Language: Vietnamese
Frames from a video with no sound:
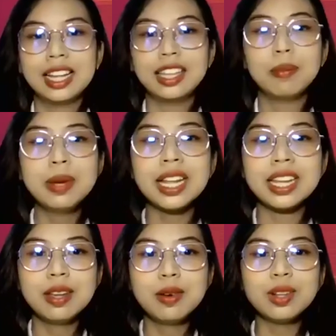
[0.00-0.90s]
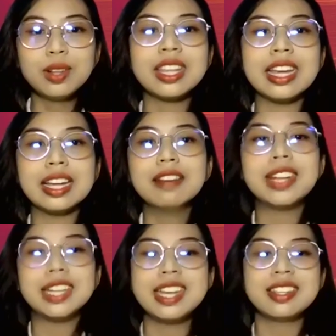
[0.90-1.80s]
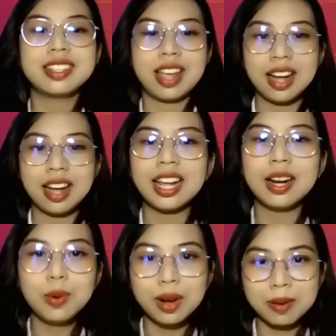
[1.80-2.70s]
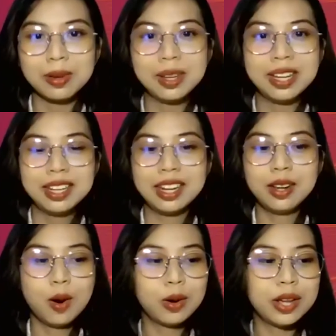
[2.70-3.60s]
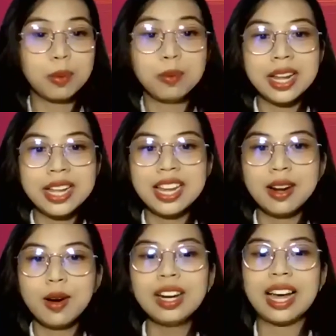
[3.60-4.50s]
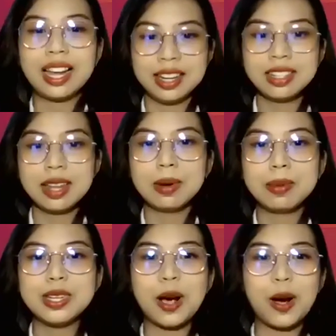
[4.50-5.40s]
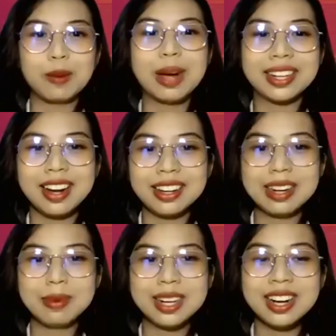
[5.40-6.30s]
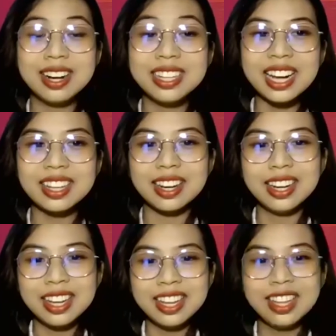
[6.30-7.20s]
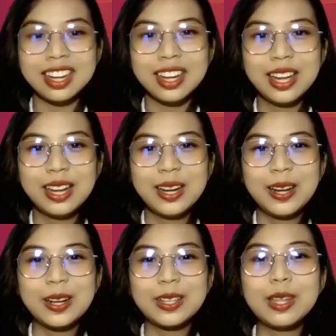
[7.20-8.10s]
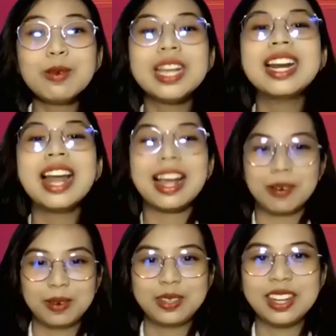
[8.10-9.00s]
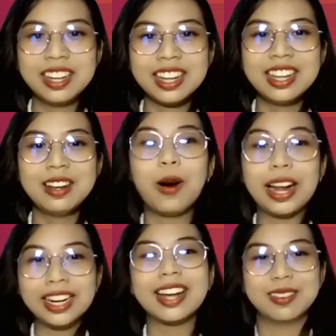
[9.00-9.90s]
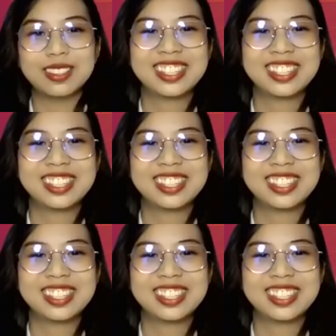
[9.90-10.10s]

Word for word: Thì không biết thầy Hiếu có tiện cái việc chia sẻ ở đây luôn không, để cô Nghi cũng lấy giấy nốt lại để xem là mình chọn bạn đời thì mình cân nhắc những cái tiêu chí nào, những cái khoản nào.